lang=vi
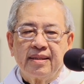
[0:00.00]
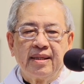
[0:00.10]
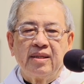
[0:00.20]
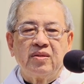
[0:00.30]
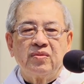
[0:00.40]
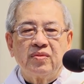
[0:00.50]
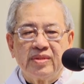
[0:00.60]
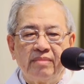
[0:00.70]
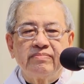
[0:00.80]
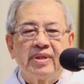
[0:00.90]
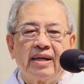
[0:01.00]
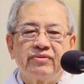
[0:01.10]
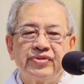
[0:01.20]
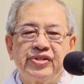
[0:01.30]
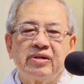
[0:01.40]
đều giống
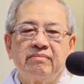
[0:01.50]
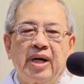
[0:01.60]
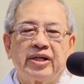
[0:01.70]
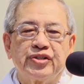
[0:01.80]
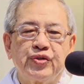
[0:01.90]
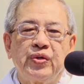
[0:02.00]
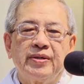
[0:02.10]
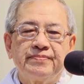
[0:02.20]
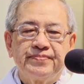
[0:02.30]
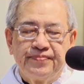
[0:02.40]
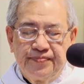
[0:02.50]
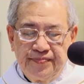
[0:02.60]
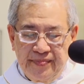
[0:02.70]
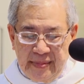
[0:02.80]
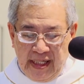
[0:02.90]
nhau trước mặt Chúa
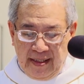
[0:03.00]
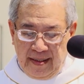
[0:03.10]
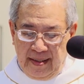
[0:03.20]
nha